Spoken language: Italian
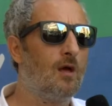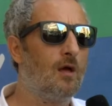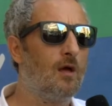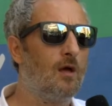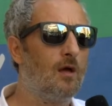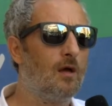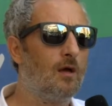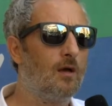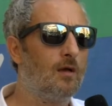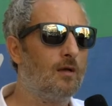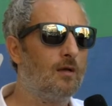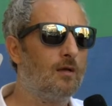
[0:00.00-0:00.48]

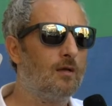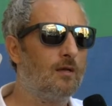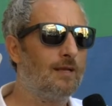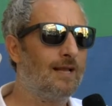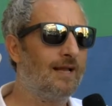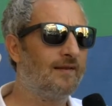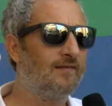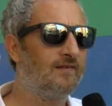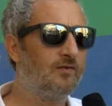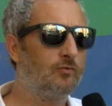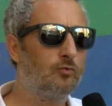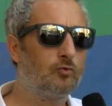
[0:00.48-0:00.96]
Uh,
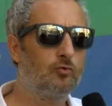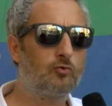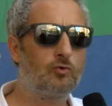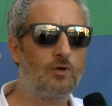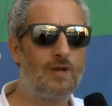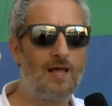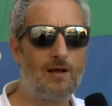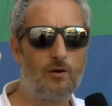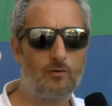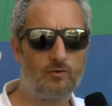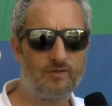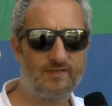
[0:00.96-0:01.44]
innanzitutto
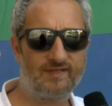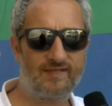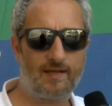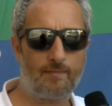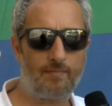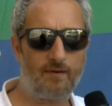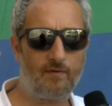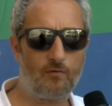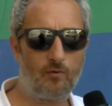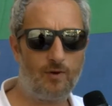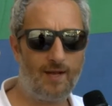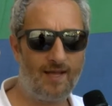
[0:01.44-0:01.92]
la
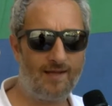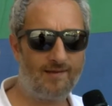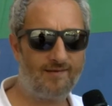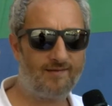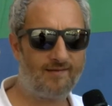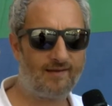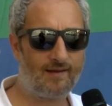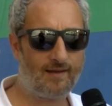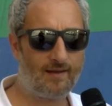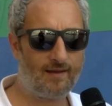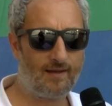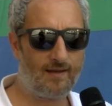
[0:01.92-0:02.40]

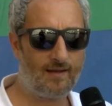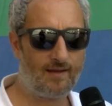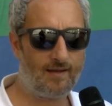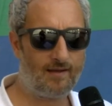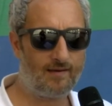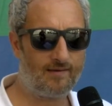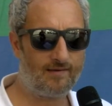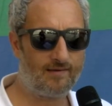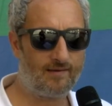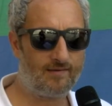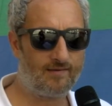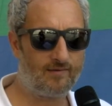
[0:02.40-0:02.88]
consapevolezza
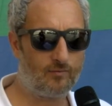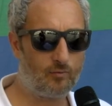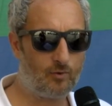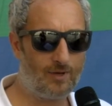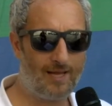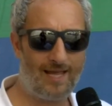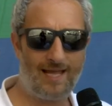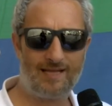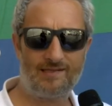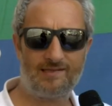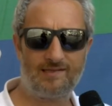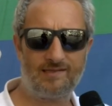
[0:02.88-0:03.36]
che se si
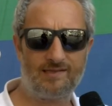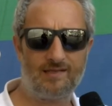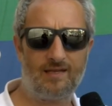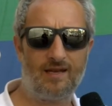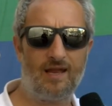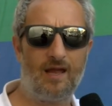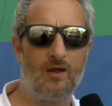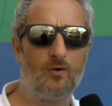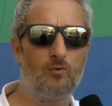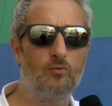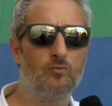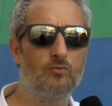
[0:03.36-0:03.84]
vuole
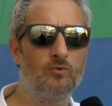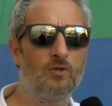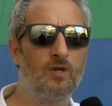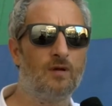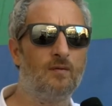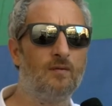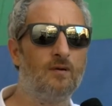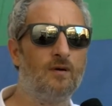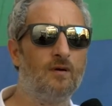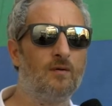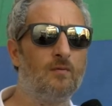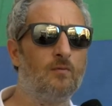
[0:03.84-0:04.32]
essere un,
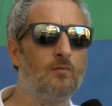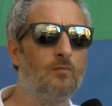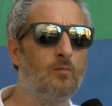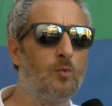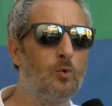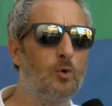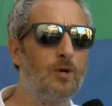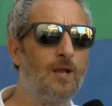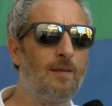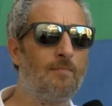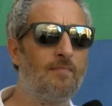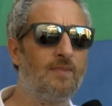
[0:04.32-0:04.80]
un
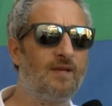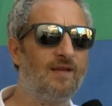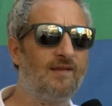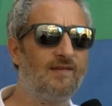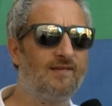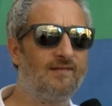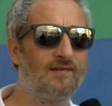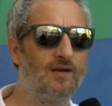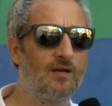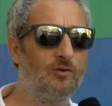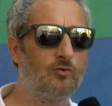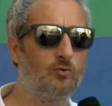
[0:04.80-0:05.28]
buon
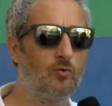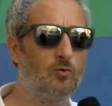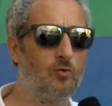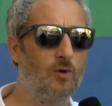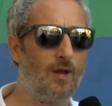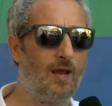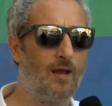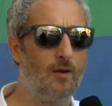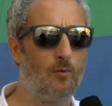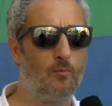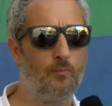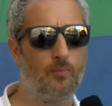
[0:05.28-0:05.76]

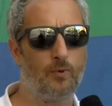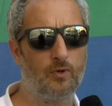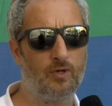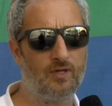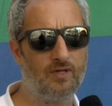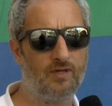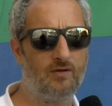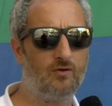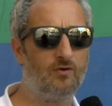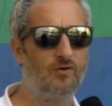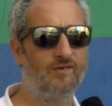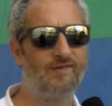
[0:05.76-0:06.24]
amministratore, un
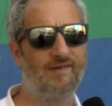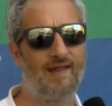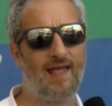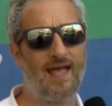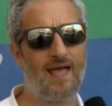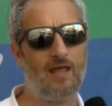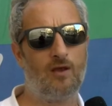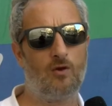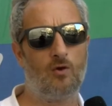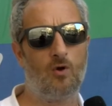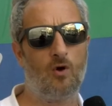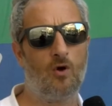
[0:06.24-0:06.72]
politico
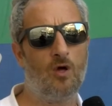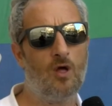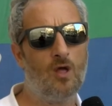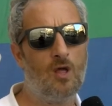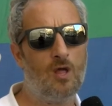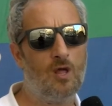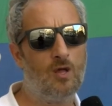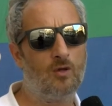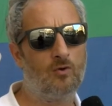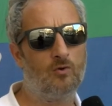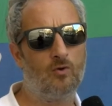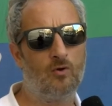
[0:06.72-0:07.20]
serio,
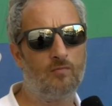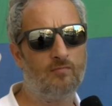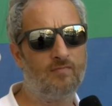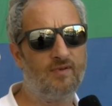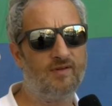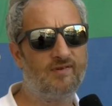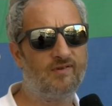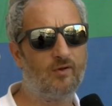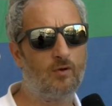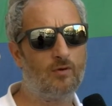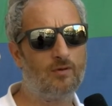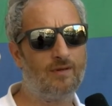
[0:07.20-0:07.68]
non
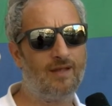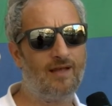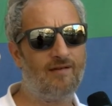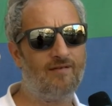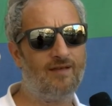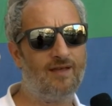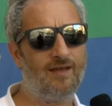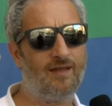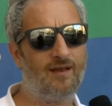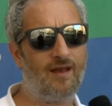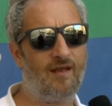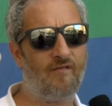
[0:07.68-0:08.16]
bisogna
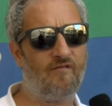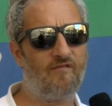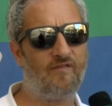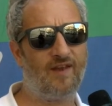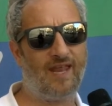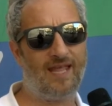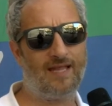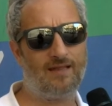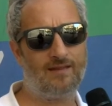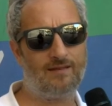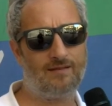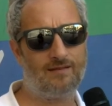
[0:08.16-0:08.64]
avere
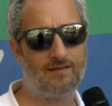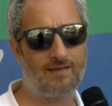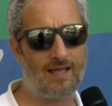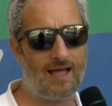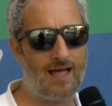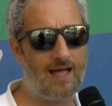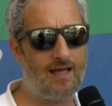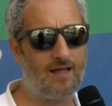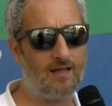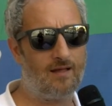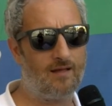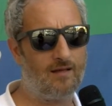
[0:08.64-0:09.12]
fretta
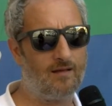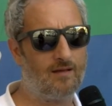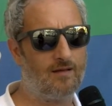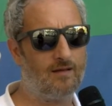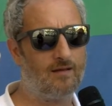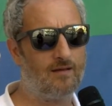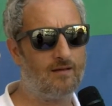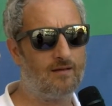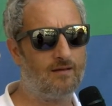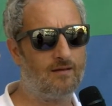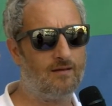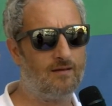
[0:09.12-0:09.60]
corretta
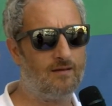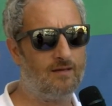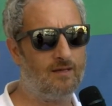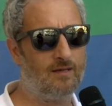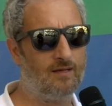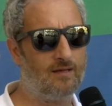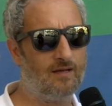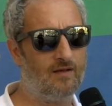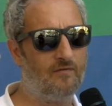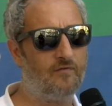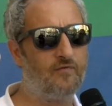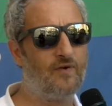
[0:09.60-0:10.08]
eh,
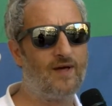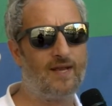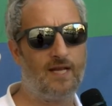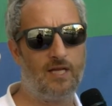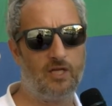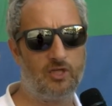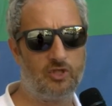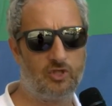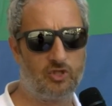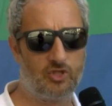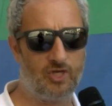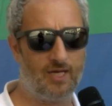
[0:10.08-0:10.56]
nel fare
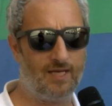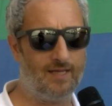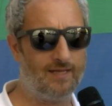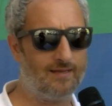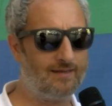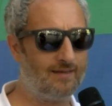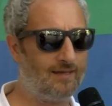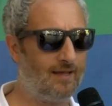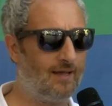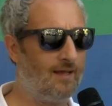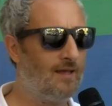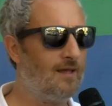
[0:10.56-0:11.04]
le
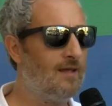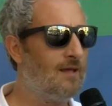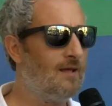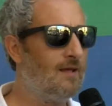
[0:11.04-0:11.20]
scelte.